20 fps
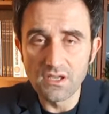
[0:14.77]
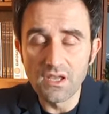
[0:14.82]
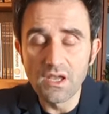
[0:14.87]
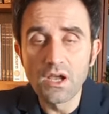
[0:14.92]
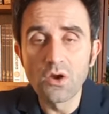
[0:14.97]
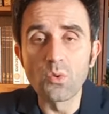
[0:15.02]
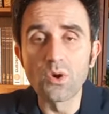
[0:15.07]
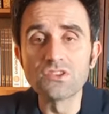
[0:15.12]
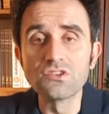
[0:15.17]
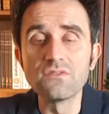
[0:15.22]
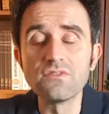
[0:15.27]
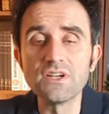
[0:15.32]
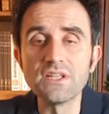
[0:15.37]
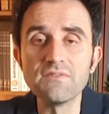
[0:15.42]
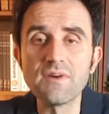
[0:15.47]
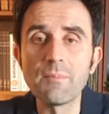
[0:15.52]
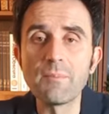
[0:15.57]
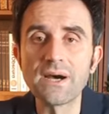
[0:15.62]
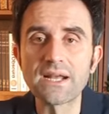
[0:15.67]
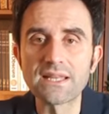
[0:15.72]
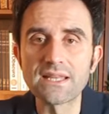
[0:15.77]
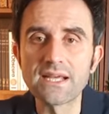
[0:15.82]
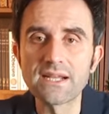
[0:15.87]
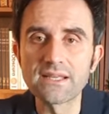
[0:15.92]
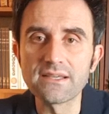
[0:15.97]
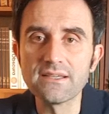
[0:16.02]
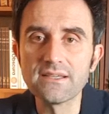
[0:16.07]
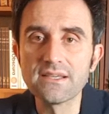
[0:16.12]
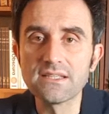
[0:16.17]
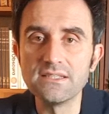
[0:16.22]
Quando voleva
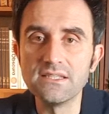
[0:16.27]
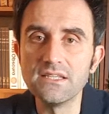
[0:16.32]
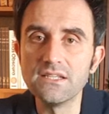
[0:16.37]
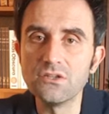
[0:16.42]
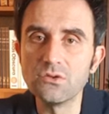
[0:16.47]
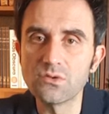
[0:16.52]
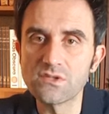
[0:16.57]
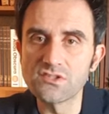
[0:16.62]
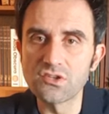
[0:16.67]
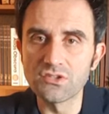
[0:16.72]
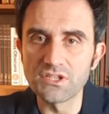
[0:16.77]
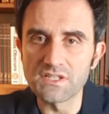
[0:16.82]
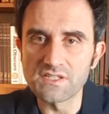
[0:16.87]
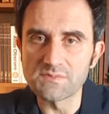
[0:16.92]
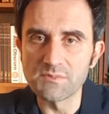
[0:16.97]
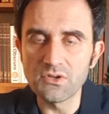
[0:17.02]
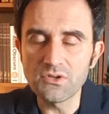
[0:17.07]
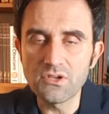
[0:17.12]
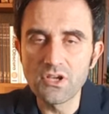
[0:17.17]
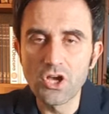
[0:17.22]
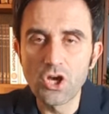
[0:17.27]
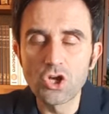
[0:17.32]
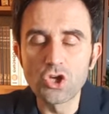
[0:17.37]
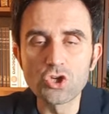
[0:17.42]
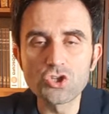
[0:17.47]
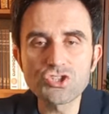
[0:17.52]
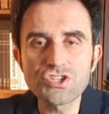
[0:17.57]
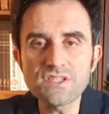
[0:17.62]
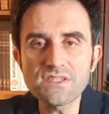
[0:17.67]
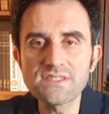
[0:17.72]
parlare di illusionismo, lo
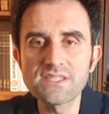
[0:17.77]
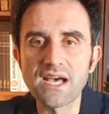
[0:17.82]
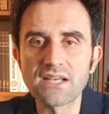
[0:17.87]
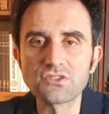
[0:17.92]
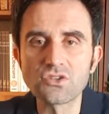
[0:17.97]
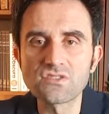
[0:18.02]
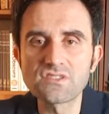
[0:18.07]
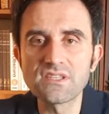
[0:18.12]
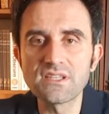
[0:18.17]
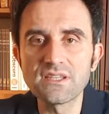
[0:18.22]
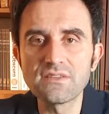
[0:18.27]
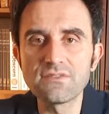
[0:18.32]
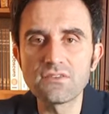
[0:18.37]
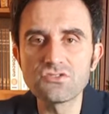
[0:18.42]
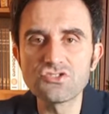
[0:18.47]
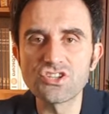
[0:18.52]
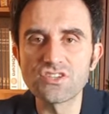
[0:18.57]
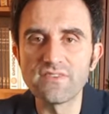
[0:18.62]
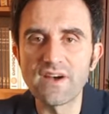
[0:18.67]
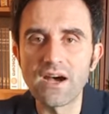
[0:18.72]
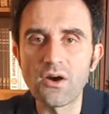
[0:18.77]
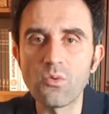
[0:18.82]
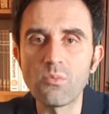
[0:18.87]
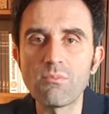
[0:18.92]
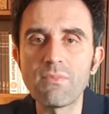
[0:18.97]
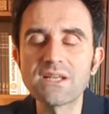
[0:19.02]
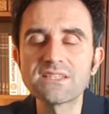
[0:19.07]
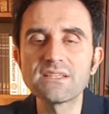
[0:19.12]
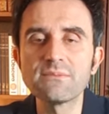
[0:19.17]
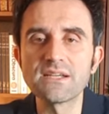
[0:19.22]
scienziato si rivolgeva a un
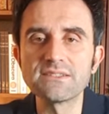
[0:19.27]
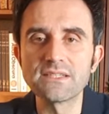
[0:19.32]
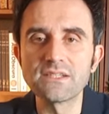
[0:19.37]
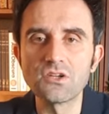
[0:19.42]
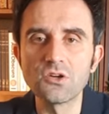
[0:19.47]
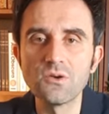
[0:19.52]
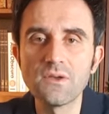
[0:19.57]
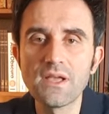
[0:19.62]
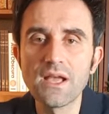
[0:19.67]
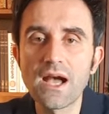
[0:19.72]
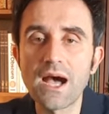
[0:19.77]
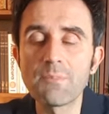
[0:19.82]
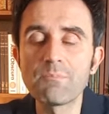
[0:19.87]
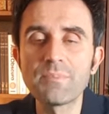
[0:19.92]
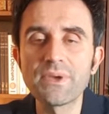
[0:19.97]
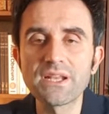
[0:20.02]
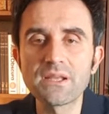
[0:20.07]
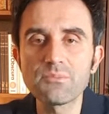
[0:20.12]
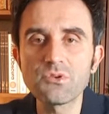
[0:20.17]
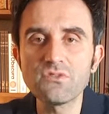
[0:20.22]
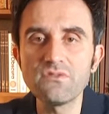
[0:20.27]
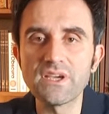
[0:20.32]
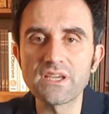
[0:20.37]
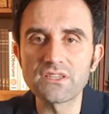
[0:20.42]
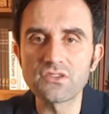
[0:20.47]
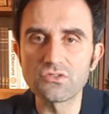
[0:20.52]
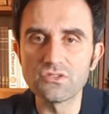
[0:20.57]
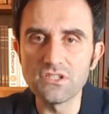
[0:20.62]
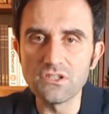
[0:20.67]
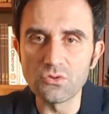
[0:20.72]
matematico appena più
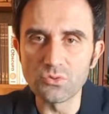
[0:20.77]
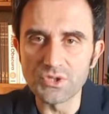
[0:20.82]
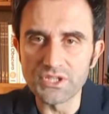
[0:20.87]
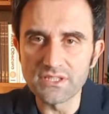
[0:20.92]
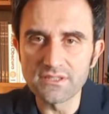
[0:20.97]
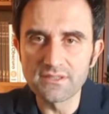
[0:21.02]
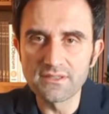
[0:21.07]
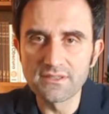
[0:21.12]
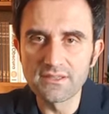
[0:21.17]
vecchio di lui.